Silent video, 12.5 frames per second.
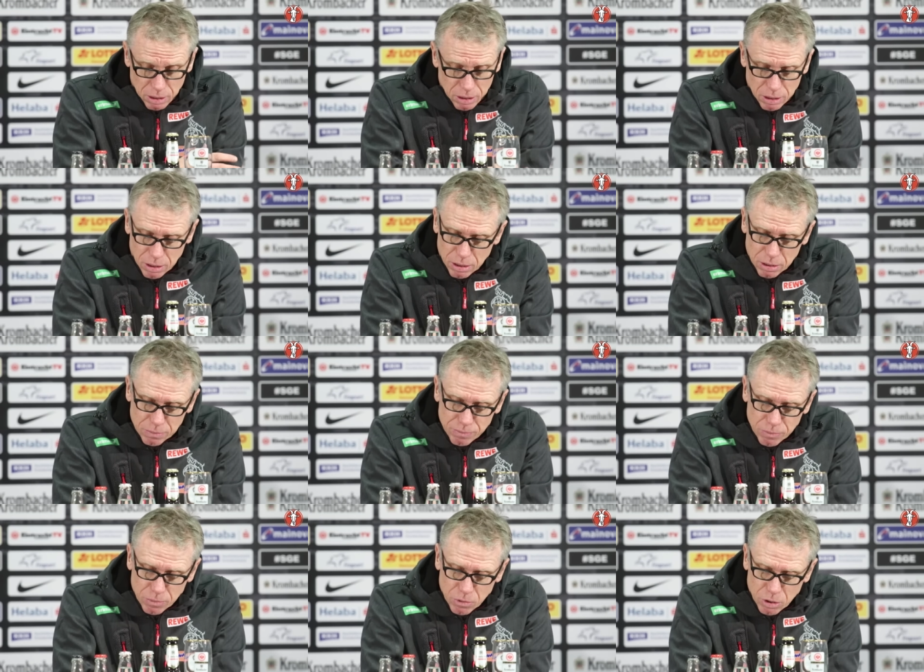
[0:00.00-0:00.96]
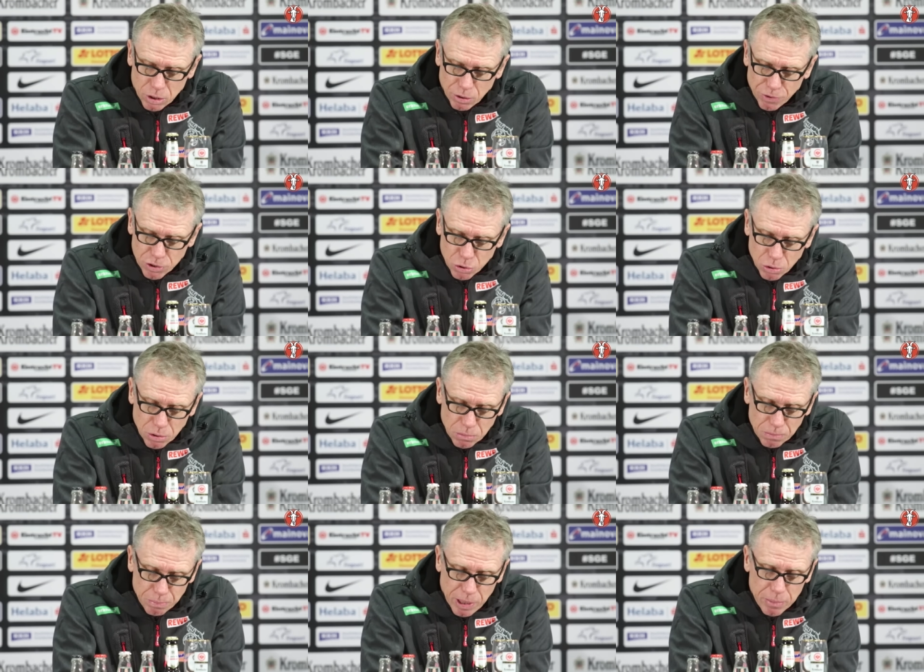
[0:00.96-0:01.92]
Ähm, die
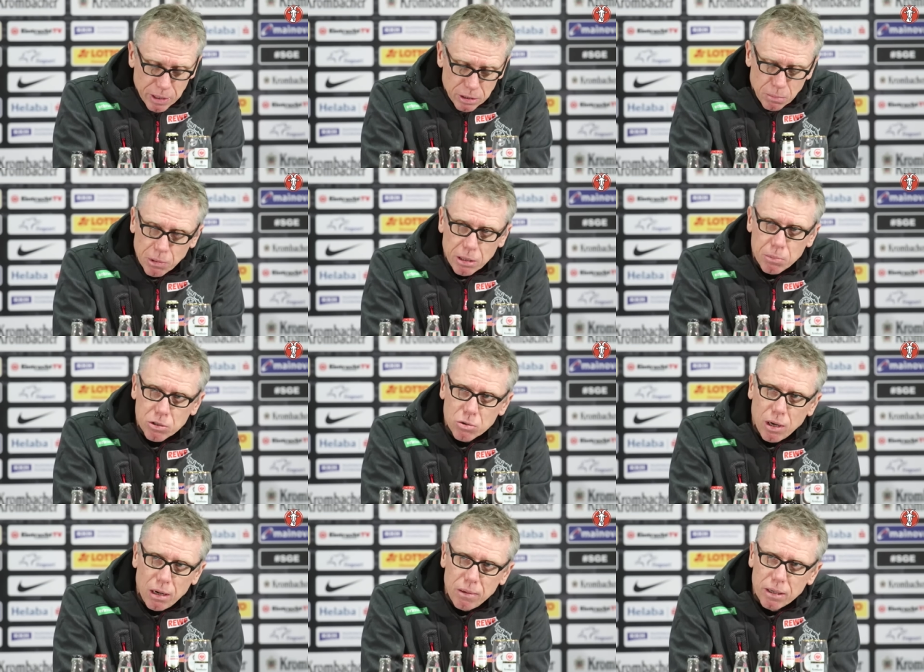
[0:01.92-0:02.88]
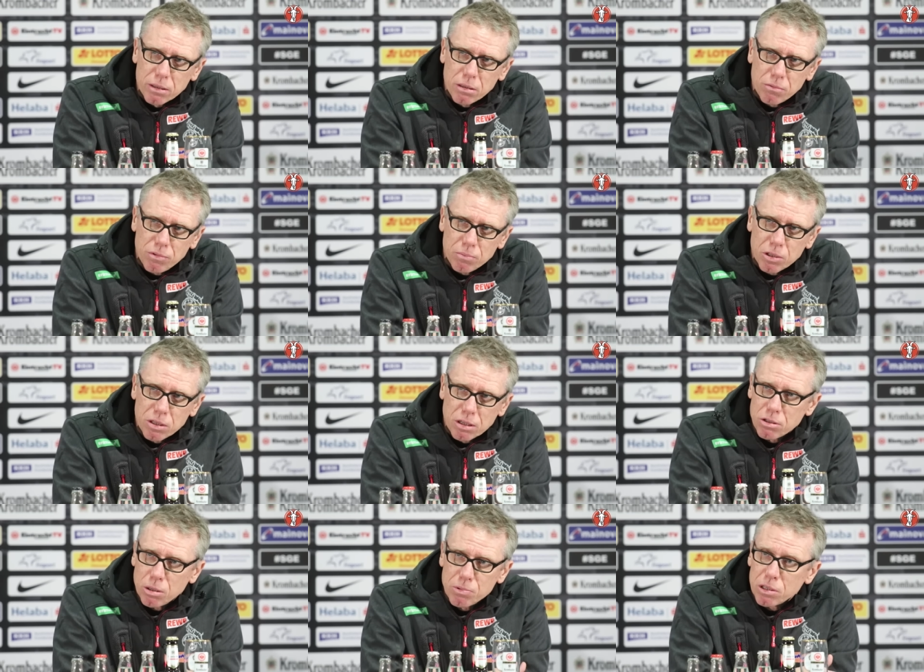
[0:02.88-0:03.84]
versuchen permanent am Limit zu arbeiten. Wir haben das
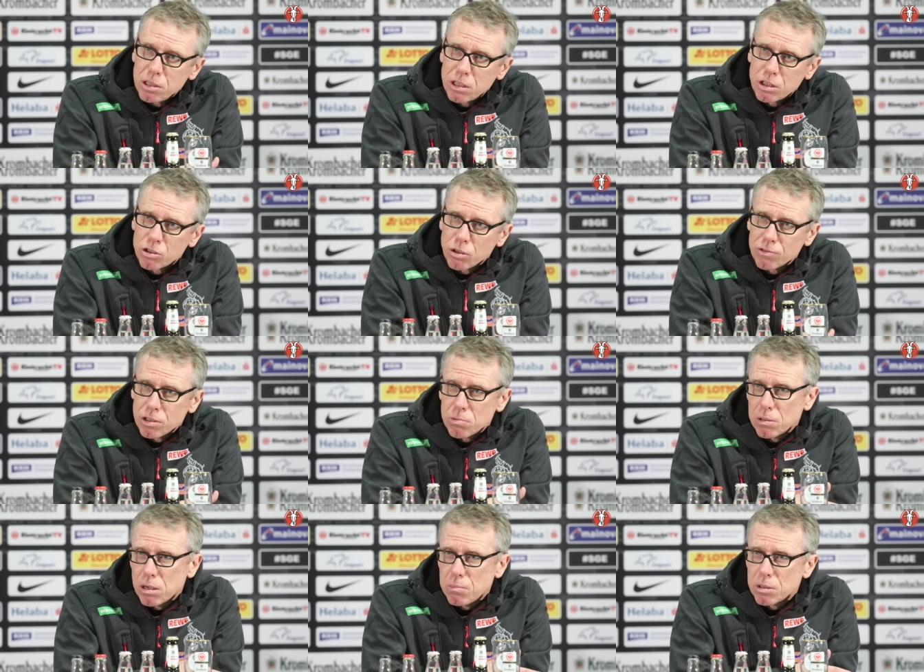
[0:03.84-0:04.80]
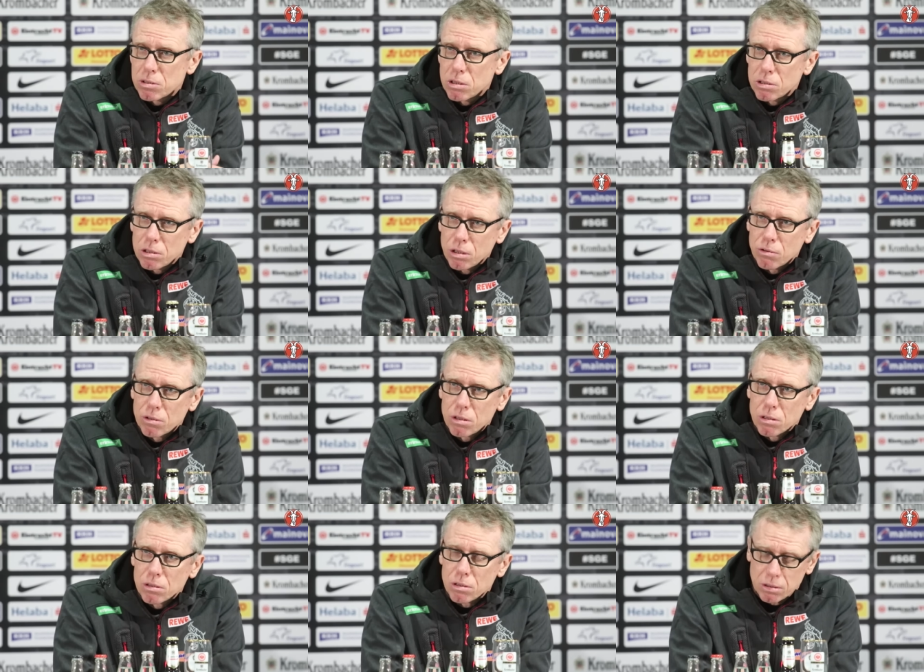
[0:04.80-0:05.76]
erste Halbzeit nicht geschafft, deswegen haben wir es auch nicht
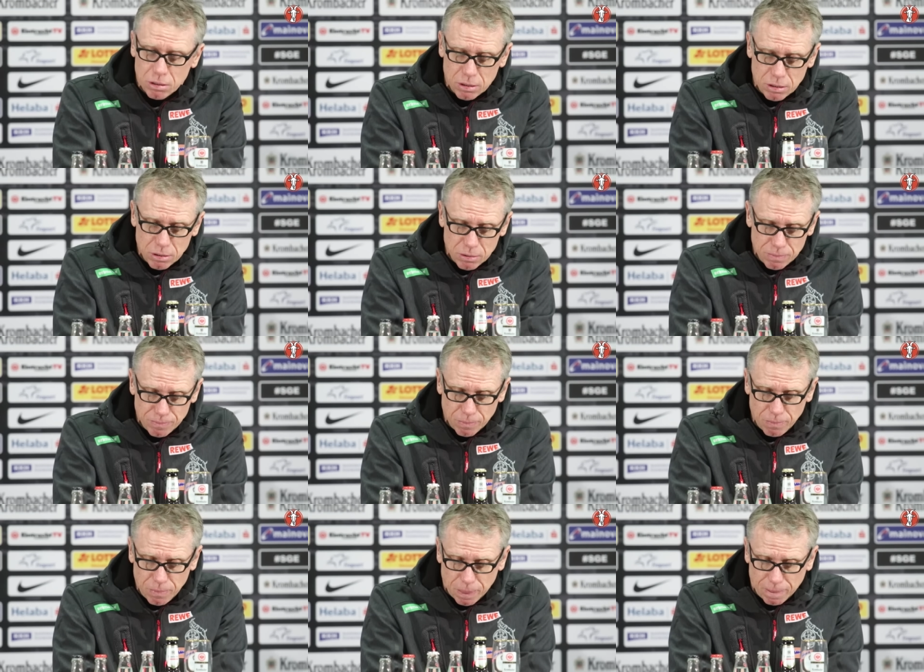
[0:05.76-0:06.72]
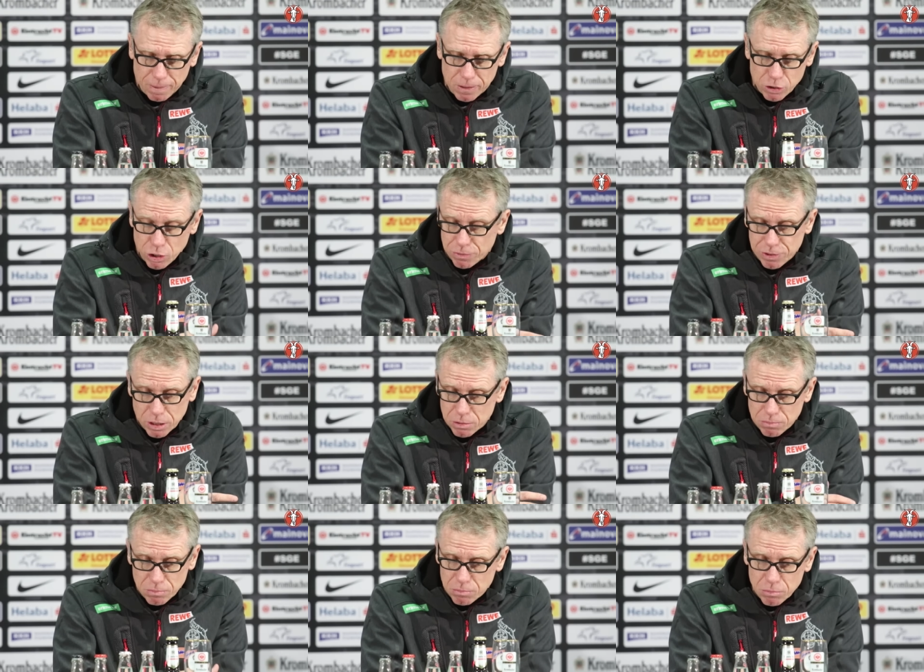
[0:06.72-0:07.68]
äh, ähm, geschafft,
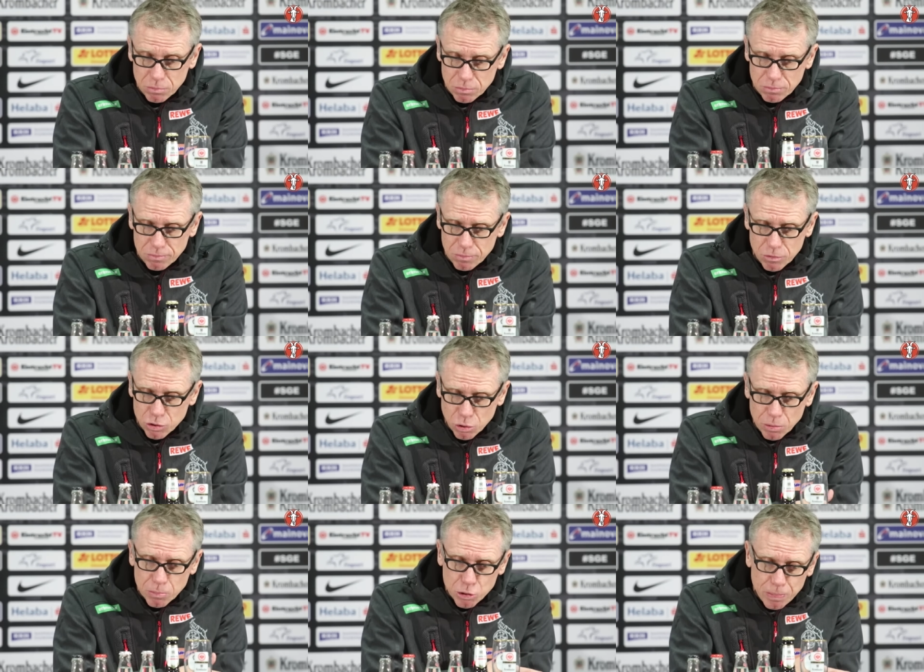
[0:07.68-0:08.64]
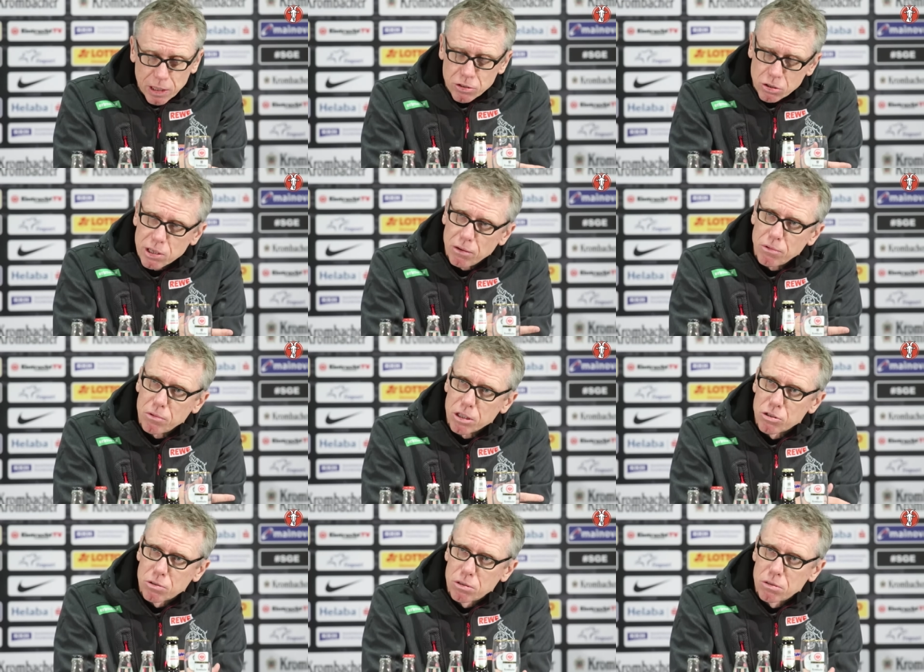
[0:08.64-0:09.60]
dann so im Spiel zu sein, wie wir
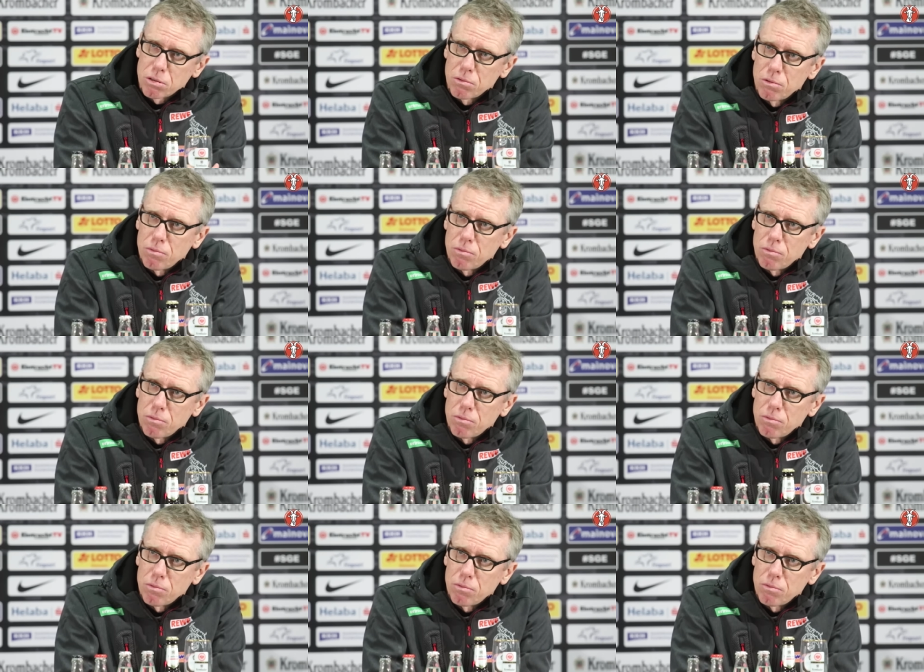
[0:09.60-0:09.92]
es